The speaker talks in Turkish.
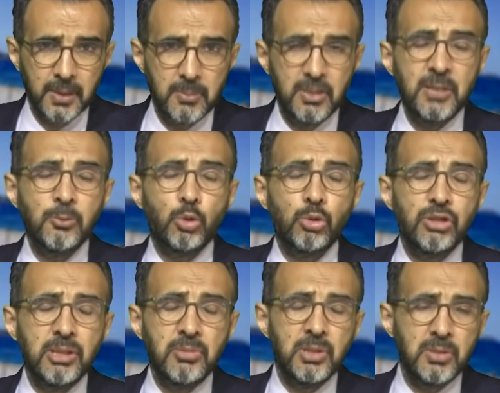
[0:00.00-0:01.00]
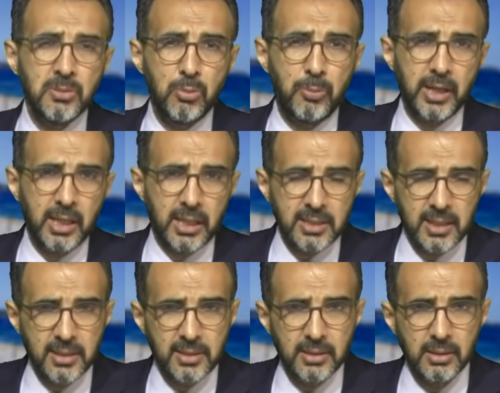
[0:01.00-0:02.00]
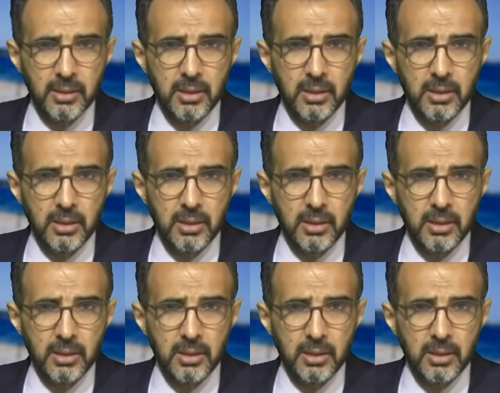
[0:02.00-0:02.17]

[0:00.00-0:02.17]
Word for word: Bizim turizmcimiz bu parayı kazansın.